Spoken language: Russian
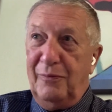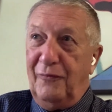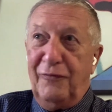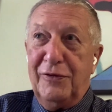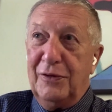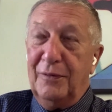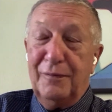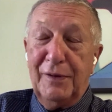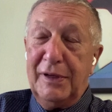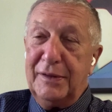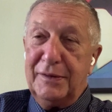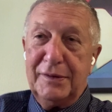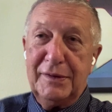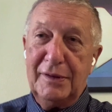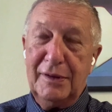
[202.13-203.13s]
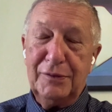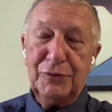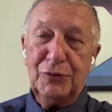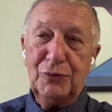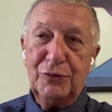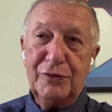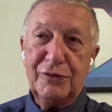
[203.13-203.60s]
Все выяснили
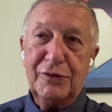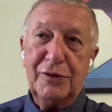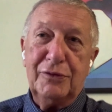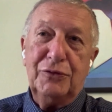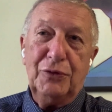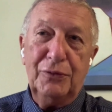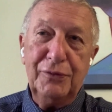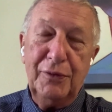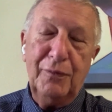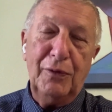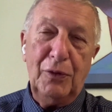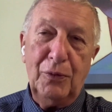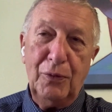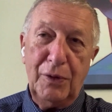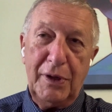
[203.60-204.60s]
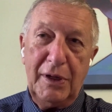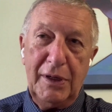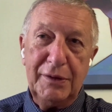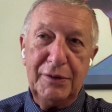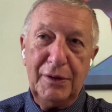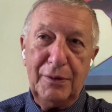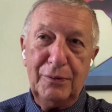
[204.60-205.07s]
тут же, кто у него
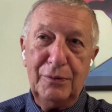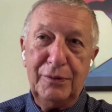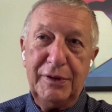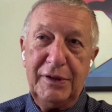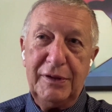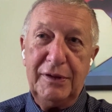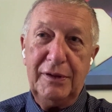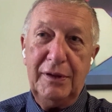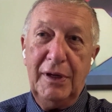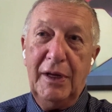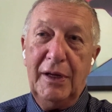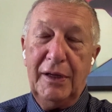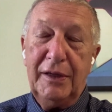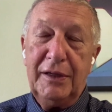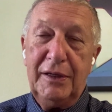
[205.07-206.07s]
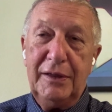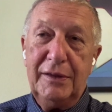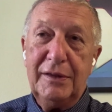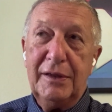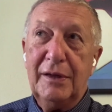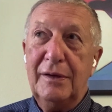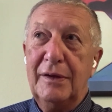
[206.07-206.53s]
куратор у
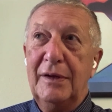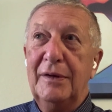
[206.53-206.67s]
Хини,